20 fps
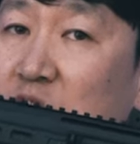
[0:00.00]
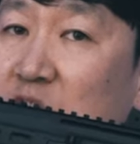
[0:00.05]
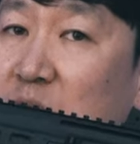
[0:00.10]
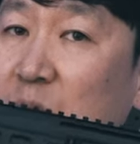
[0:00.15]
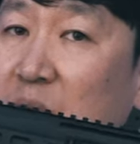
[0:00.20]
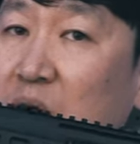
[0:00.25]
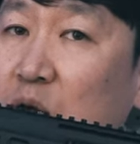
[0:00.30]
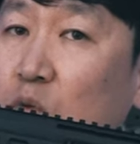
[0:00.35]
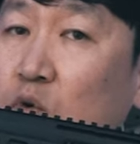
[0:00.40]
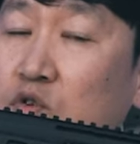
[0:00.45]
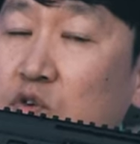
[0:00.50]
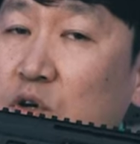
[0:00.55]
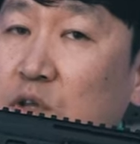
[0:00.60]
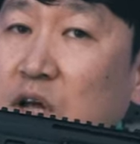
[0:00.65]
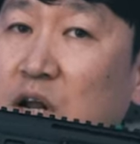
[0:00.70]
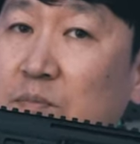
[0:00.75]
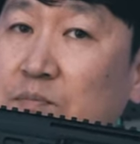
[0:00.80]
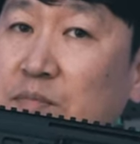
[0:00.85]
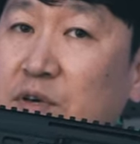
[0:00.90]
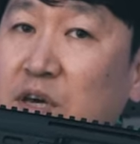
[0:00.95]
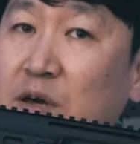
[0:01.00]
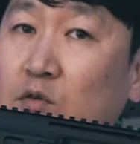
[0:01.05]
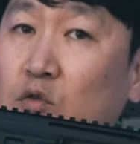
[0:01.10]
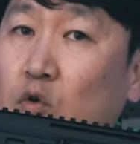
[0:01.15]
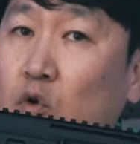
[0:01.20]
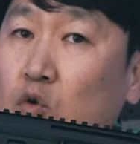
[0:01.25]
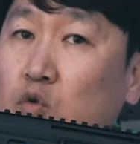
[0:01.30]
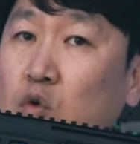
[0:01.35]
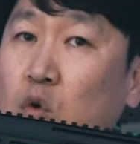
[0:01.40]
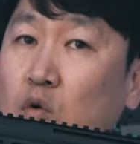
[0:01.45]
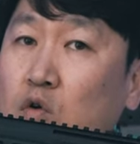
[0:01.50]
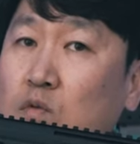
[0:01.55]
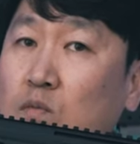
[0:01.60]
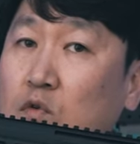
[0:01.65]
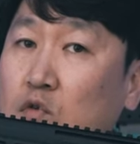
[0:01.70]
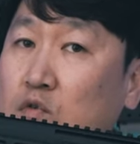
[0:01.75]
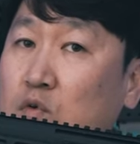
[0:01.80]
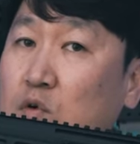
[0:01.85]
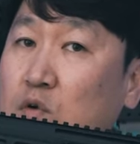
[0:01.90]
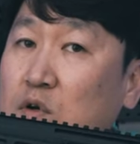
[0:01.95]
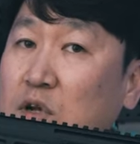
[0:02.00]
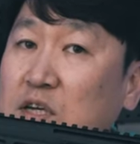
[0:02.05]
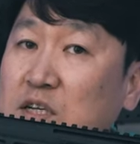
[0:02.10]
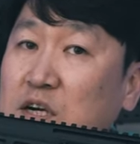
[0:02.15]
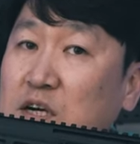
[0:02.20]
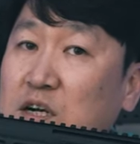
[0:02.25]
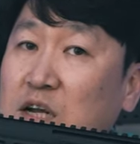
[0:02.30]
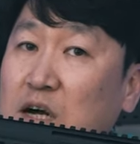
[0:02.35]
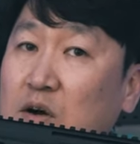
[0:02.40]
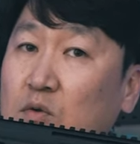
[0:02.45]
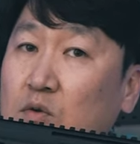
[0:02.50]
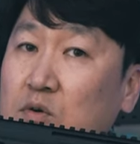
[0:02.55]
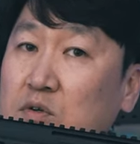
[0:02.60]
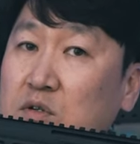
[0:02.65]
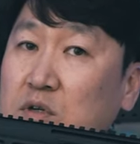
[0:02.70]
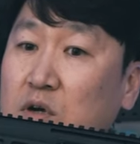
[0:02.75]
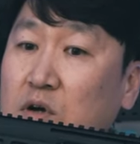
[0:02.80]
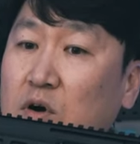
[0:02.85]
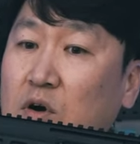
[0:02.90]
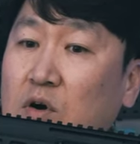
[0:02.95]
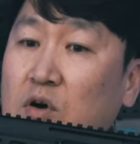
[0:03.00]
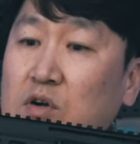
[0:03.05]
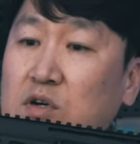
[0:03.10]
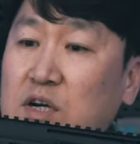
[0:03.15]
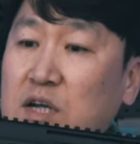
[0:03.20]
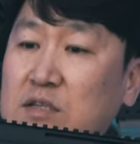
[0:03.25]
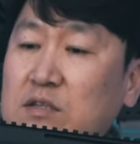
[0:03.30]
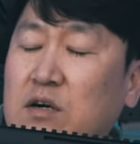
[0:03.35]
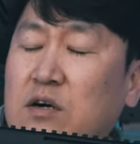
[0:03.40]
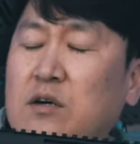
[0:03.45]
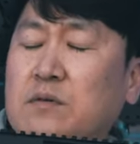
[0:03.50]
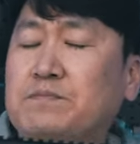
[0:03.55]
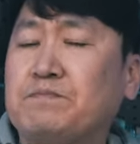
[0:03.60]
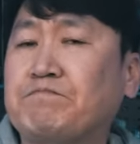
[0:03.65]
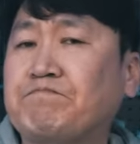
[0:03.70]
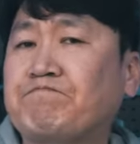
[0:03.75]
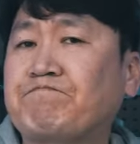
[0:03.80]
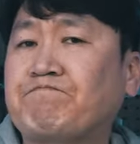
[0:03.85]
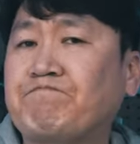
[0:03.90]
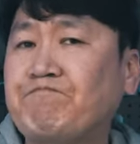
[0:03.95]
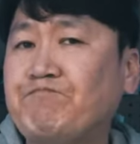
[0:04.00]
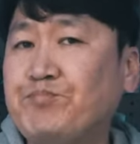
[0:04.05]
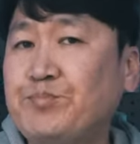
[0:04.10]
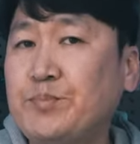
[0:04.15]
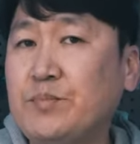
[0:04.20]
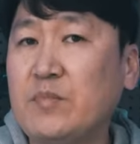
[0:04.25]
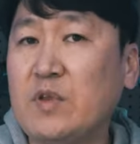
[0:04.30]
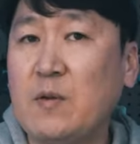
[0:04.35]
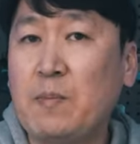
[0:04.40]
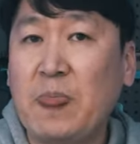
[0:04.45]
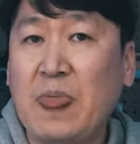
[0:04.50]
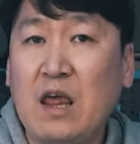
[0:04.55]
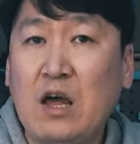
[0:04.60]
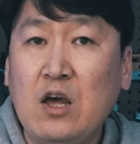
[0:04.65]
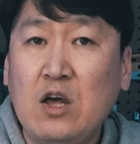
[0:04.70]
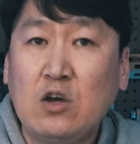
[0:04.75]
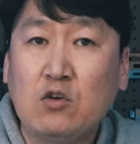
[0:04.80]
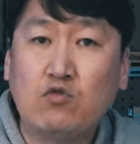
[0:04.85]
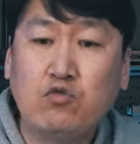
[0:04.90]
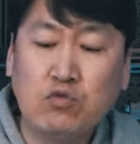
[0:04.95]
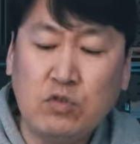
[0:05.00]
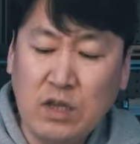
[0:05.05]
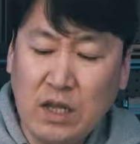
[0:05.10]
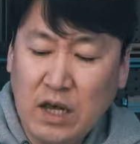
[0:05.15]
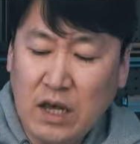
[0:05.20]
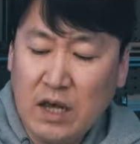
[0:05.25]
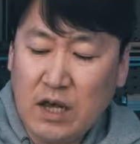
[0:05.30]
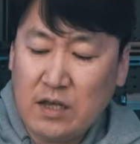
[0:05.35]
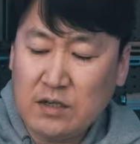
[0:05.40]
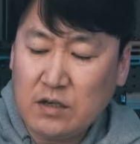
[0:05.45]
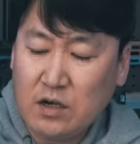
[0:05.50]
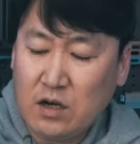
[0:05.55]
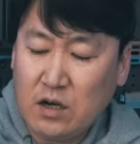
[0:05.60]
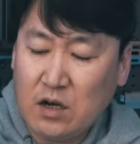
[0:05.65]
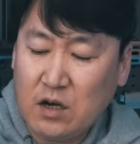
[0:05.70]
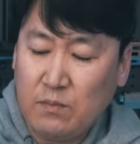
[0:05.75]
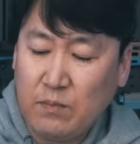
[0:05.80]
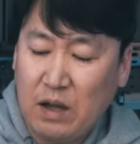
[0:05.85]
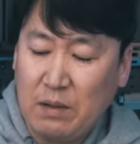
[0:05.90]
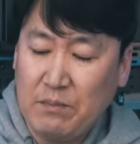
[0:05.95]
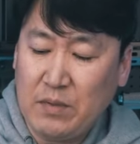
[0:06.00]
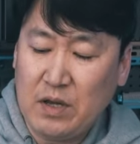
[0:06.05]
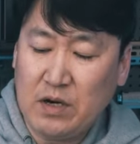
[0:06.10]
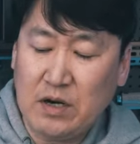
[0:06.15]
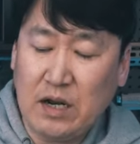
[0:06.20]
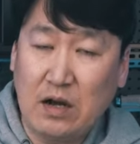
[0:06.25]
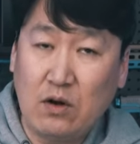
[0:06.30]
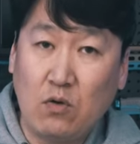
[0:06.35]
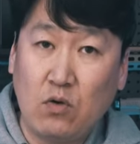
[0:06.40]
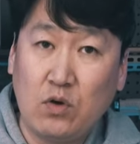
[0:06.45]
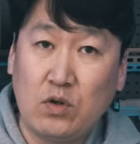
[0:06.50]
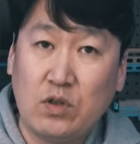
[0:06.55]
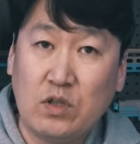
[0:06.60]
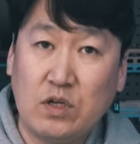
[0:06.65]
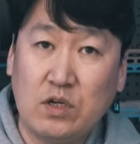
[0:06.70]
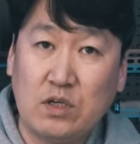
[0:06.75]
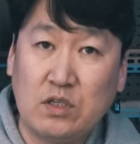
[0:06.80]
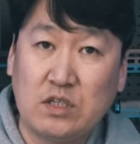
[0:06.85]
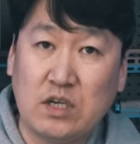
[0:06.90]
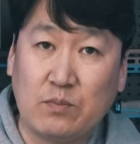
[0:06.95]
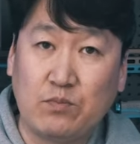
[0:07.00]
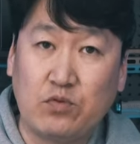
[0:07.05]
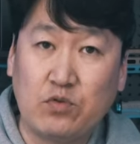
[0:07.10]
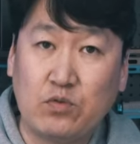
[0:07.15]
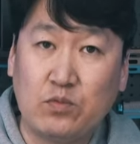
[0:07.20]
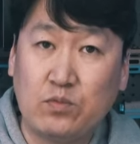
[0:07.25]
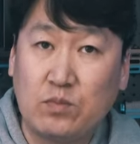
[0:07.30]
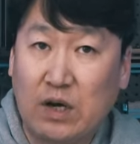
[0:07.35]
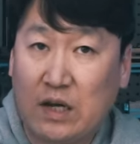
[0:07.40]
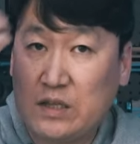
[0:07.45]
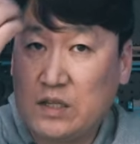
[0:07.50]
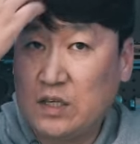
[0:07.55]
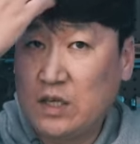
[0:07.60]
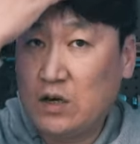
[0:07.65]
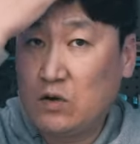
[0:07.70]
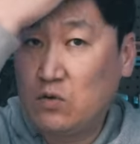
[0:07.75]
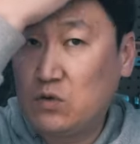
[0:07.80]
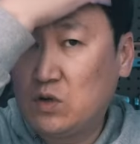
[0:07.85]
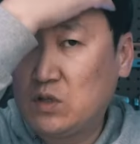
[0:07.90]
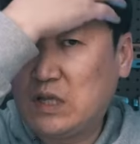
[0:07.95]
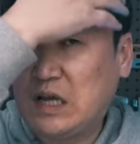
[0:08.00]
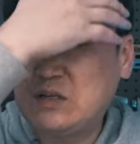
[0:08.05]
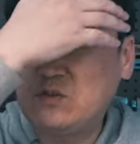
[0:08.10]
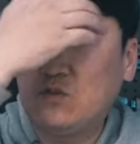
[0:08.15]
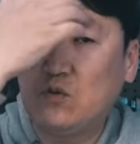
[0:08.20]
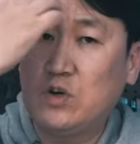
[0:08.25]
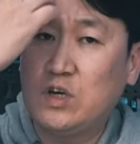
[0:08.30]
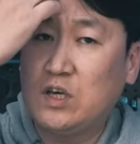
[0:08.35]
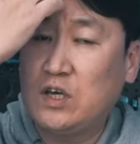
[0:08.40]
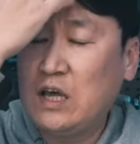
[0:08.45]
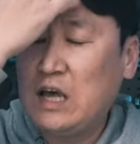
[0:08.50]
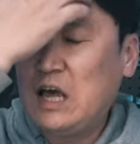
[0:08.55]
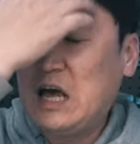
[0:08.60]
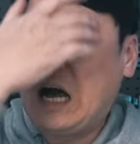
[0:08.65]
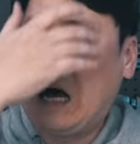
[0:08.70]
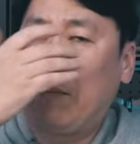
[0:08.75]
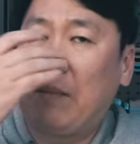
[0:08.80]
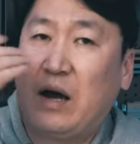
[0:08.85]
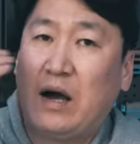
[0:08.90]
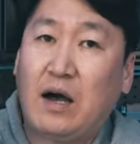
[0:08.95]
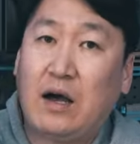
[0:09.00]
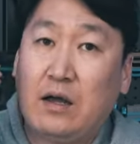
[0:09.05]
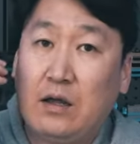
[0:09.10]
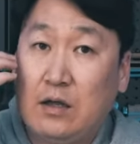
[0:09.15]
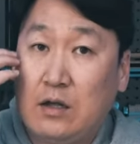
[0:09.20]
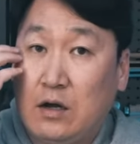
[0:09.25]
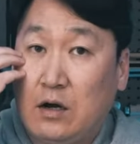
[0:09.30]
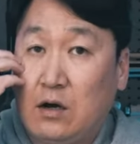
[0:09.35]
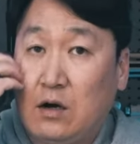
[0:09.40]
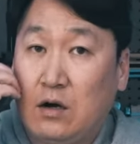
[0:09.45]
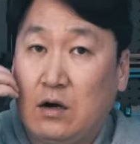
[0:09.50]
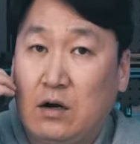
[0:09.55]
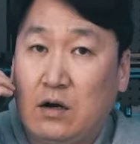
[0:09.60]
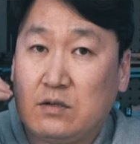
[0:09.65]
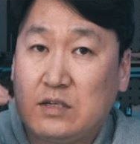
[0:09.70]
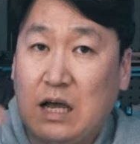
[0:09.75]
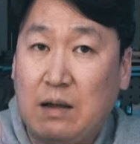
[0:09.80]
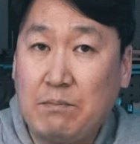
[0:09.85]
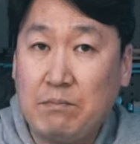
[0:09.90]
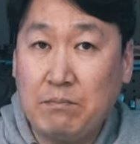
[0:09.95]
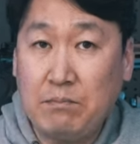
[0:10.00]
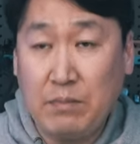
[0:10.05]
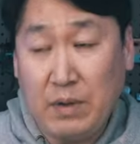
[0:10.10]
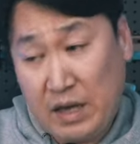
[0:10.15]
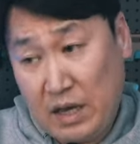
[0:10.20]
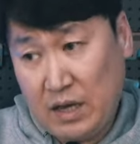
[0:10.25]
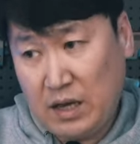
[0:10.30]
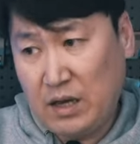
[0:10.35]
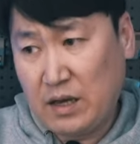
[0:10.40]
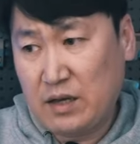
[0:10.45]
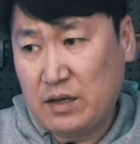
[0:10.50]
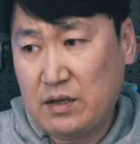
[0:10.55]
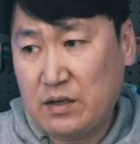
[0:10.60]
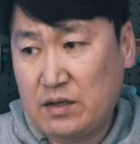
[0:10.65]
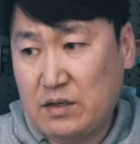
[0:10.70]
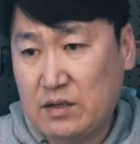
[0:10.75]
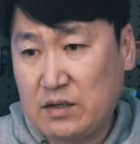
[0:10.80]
25,000rpm 고토크 모터를 내장을 하고 있어요. 그래서 국내에서 판매를 하고 있는 제품 같은 경우는 탄속이 아마 어, 300